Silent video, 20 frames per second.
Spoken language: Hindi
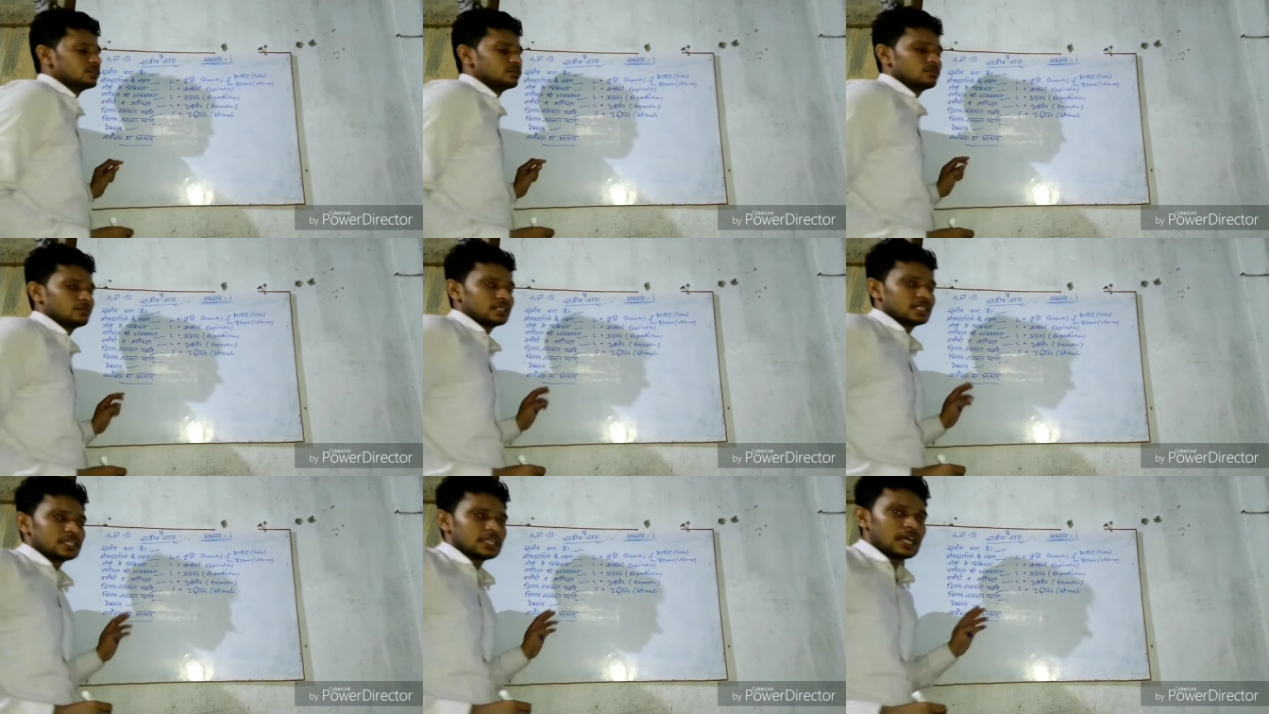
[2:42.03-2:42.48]

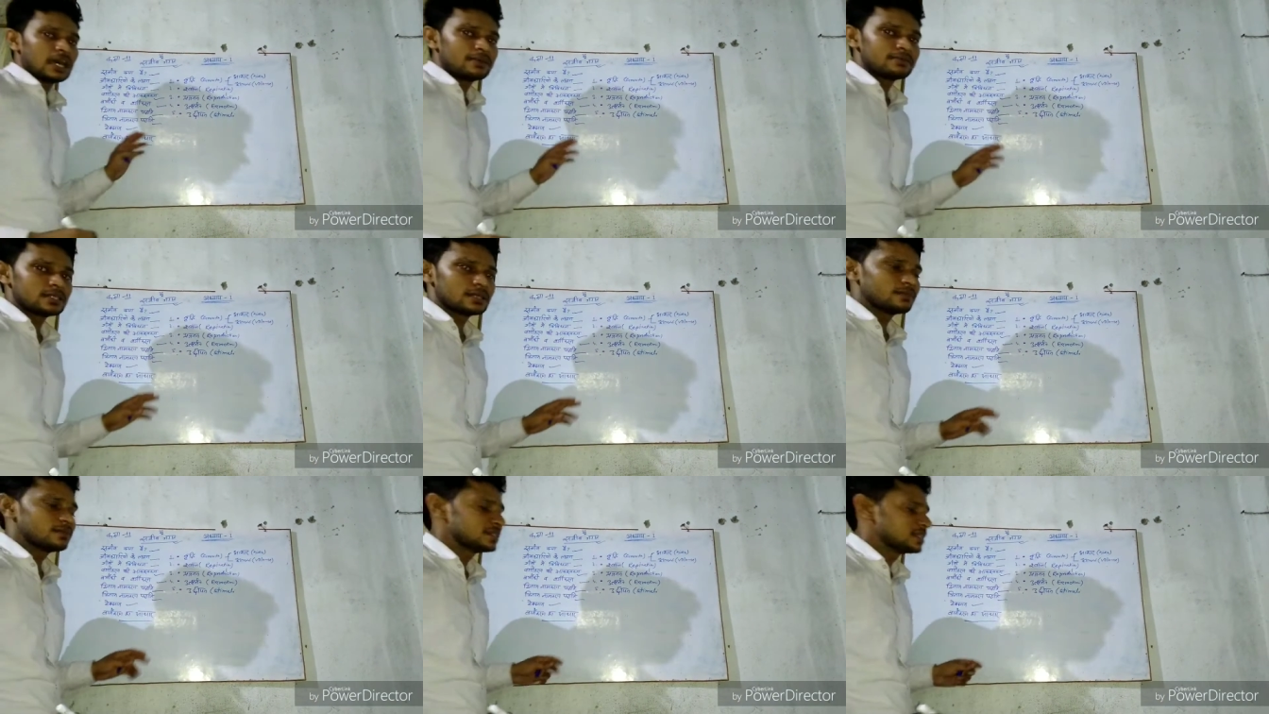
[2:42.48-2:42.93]
श्वसन
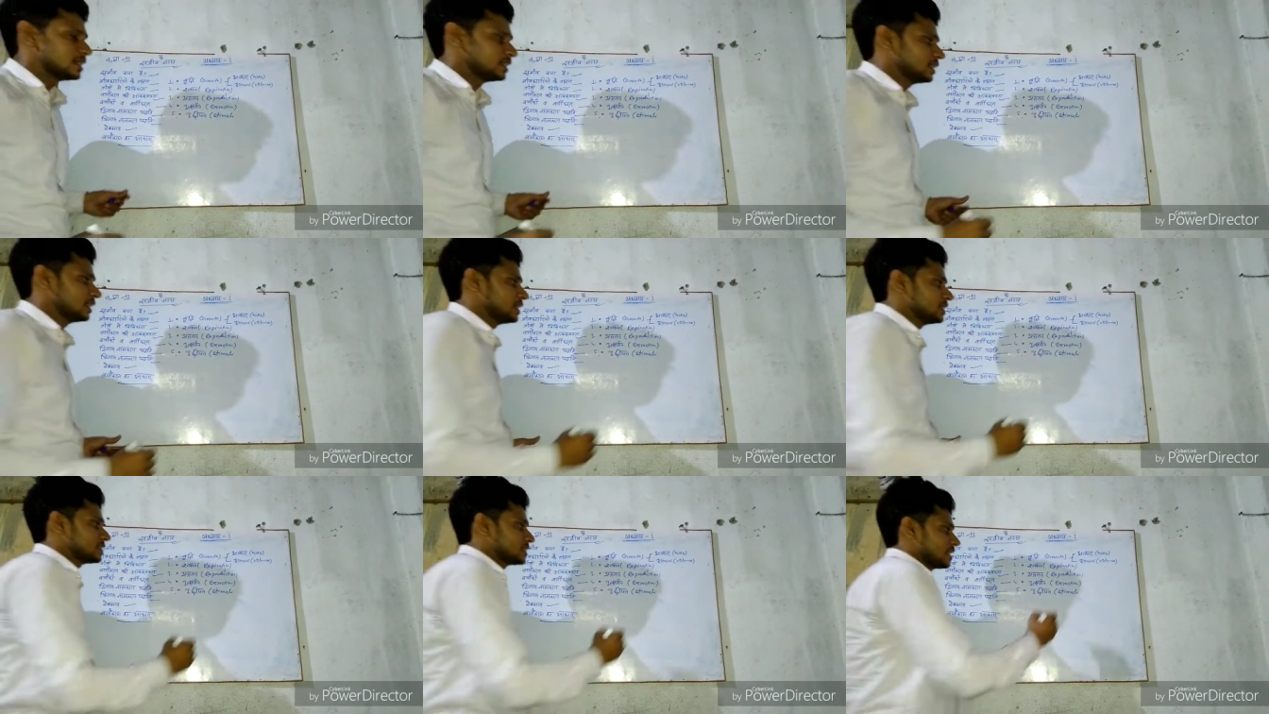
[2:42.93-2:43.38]
आप समझ रहे
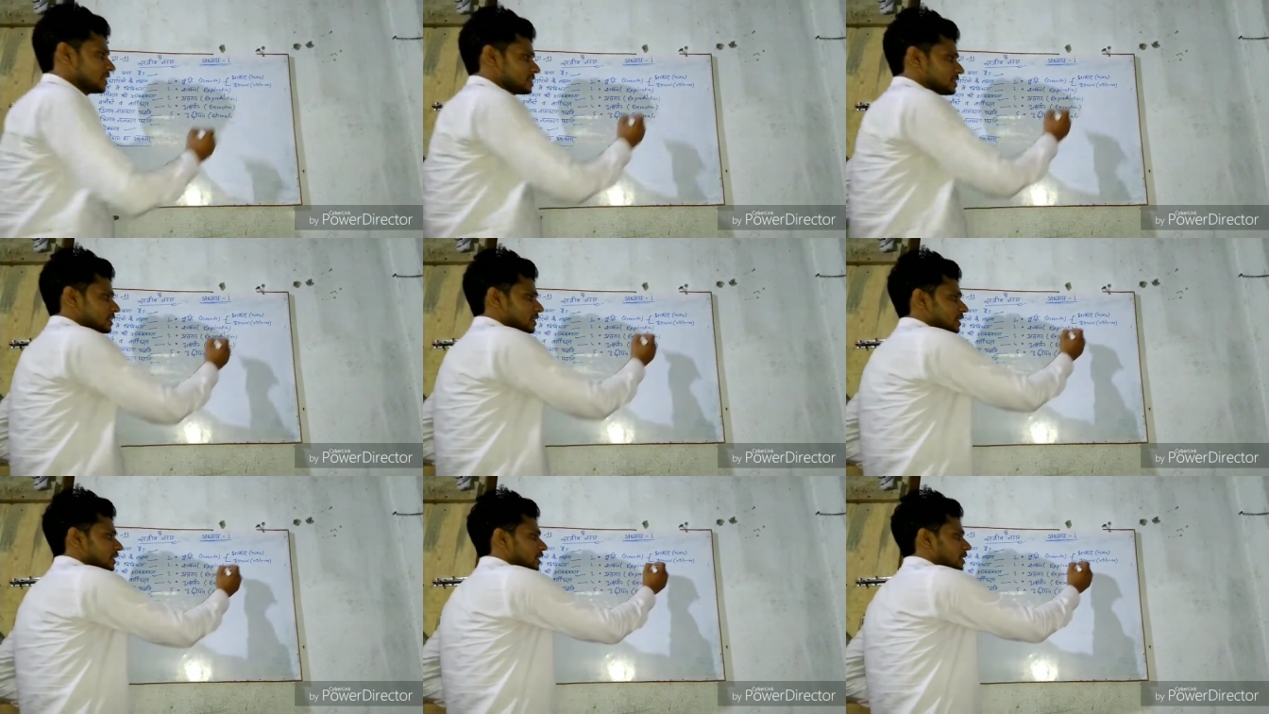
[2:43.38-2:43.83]
हैं यानी
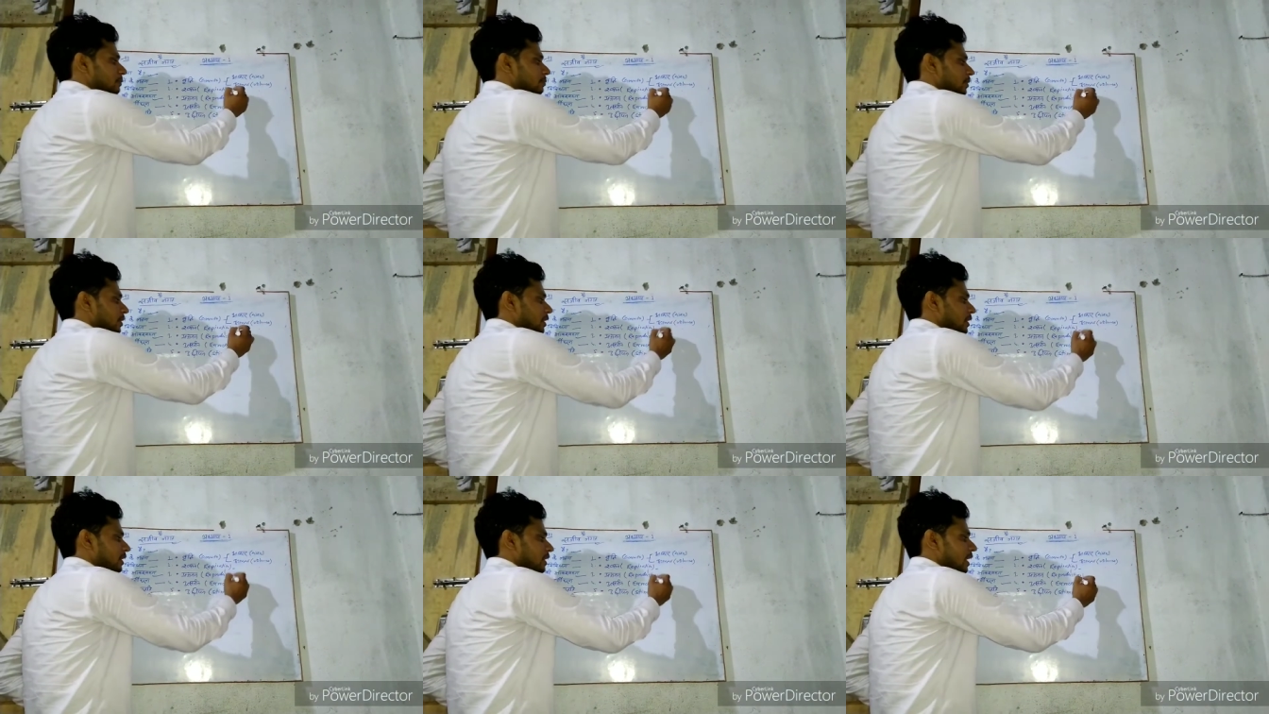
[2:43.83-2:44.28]
सांस लेने की
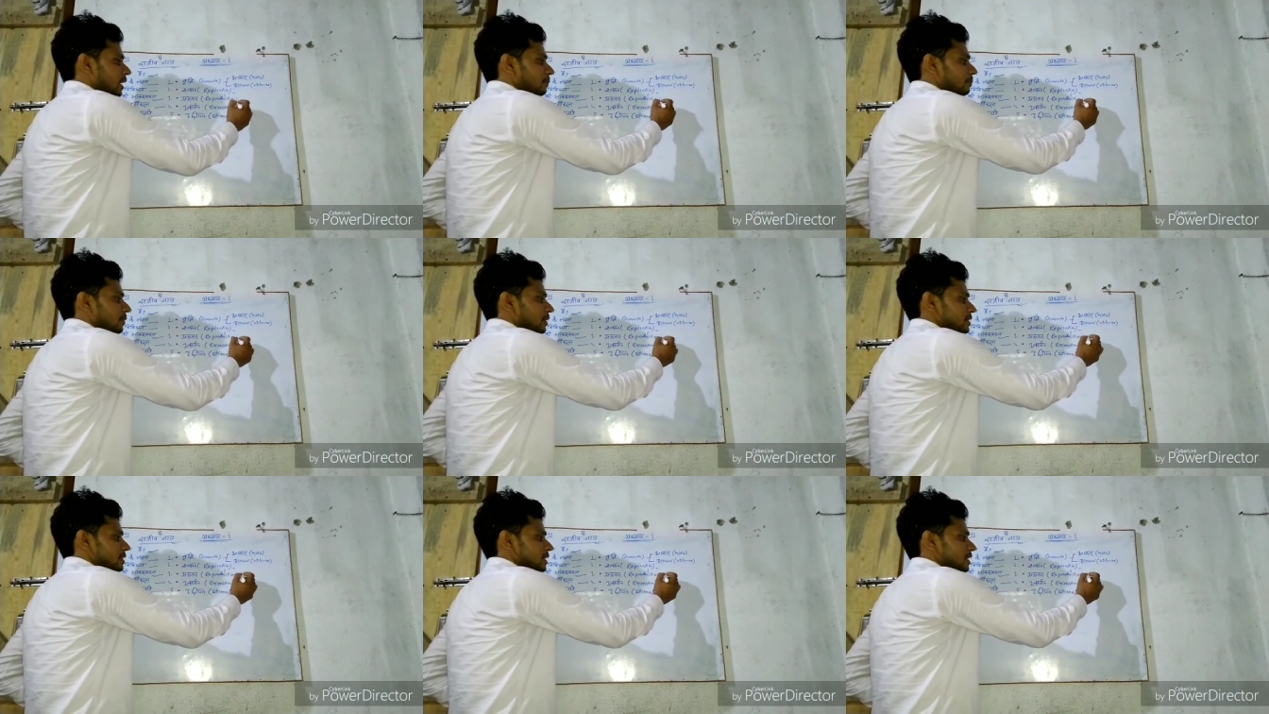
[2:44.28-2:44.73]
प्रक्रिया
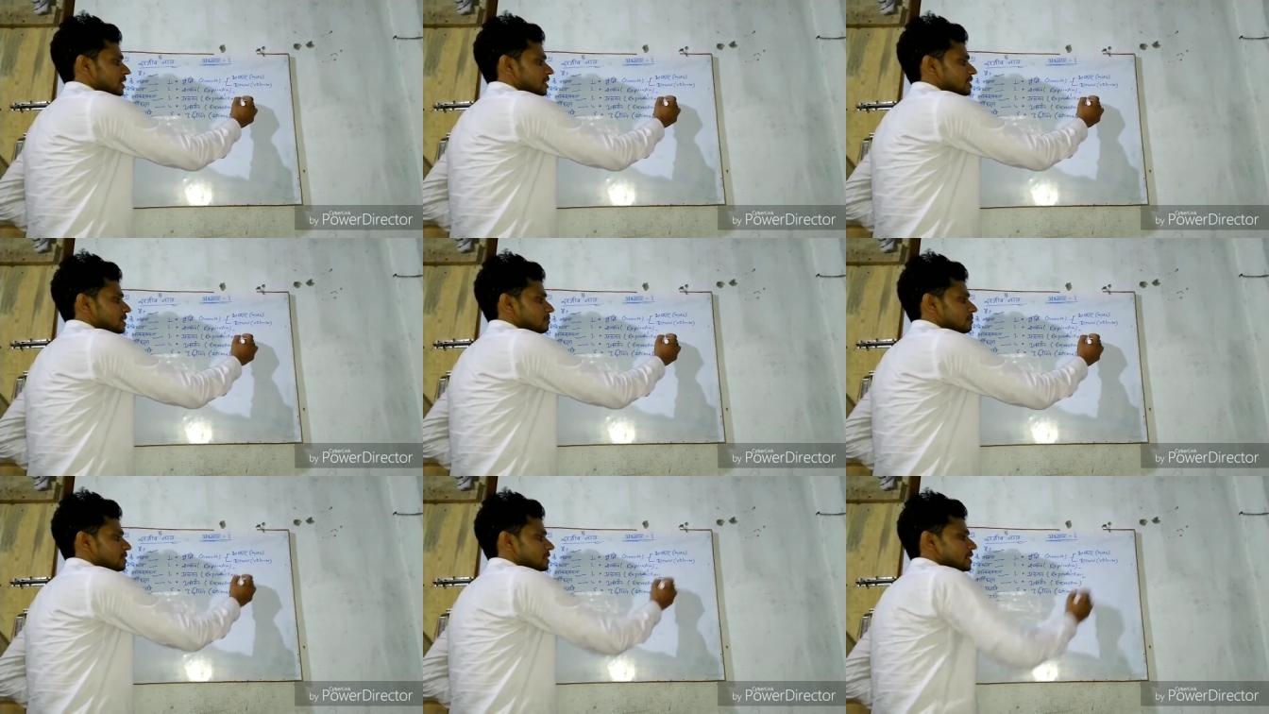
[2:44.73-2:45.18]
प्रजनन
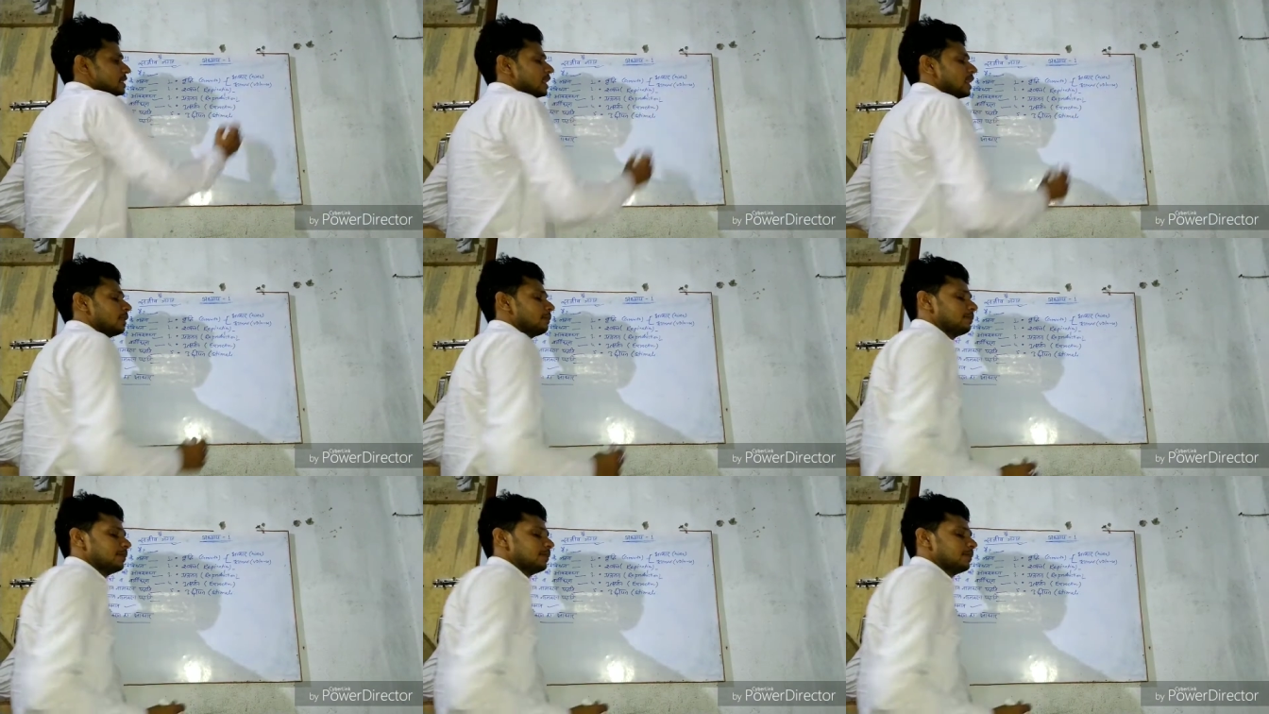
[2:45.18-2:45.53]
समझ रहे हैं